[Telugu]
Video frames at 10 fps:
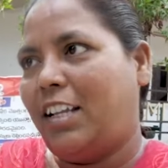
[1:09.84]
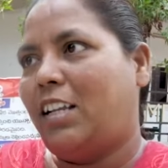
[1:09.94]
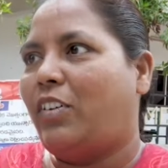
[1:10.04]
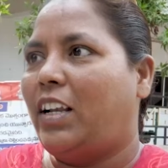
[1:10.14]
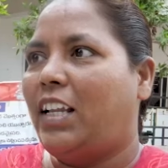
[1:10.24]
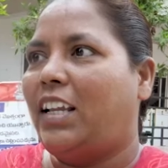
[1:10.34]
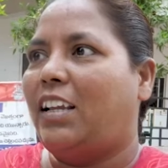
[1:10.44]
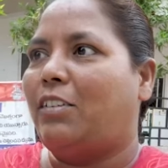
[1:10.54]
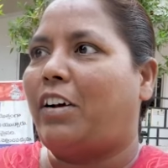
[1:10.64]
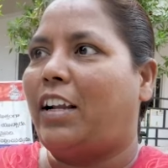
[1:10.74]
నేను వెళ్ళి
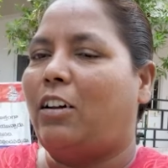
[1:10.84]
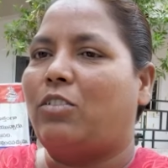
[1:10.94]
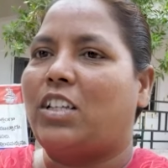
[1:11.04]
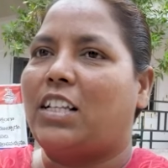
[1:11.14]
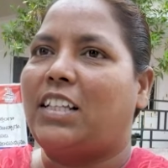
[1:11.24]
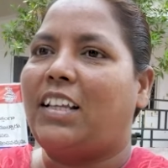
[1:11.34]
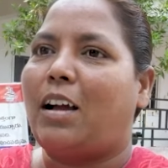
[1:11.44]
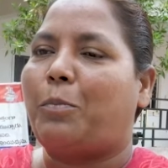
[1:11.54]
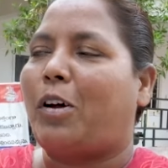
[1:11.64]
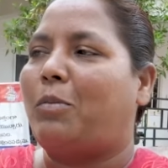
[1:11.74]
ఫైండ్ అవుట్ చేసి
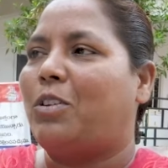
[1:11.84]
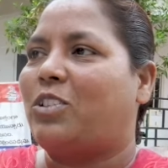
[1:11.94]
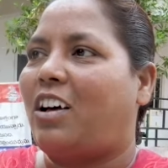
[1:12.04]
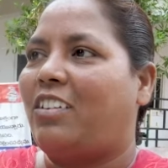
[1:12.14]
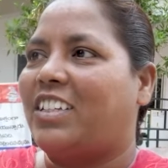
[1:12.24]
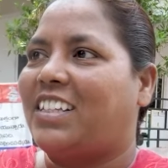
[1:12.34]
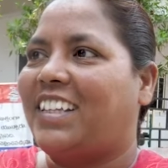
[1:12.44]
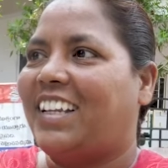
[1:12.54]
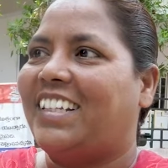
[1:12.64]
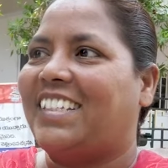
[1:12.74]
ఆ ప్రాబ్లమ్ సాల్వ్ చేసి
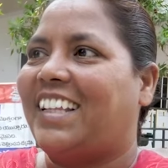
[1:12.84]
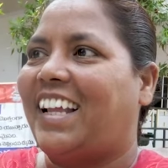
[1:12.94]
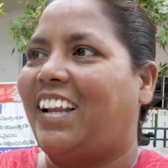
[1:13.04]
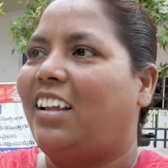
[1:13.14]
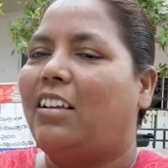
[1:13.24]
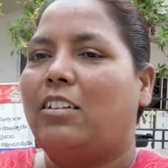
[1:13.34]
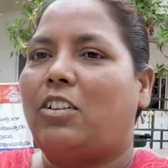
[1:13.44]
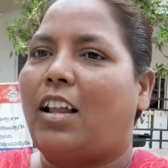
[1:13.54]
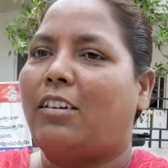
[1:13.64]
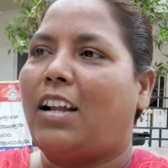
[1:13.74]
నేను ఇచ్చేదాన్ని
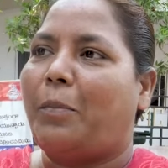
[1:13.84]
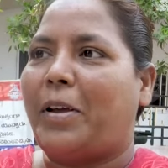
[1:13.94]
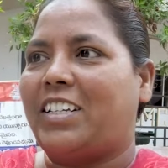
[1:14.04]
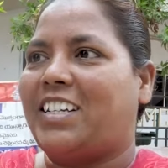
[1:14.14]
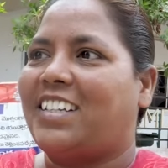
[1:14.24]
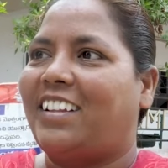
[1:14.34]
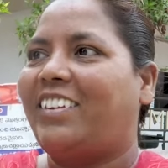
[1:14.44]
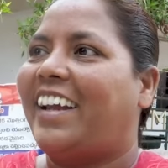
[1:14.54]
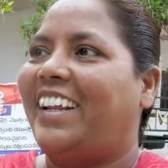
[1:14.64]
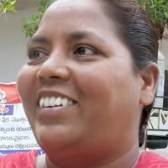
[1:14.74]
సో నాకు నా పెన్షనర్స్
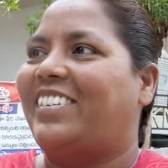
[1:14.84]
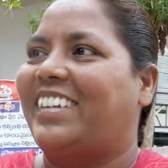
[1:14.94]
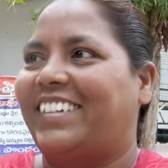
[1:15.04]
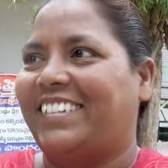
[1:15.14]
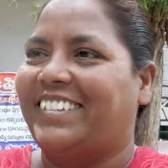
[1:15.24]
అందరూ ఐడియా ఉంటారు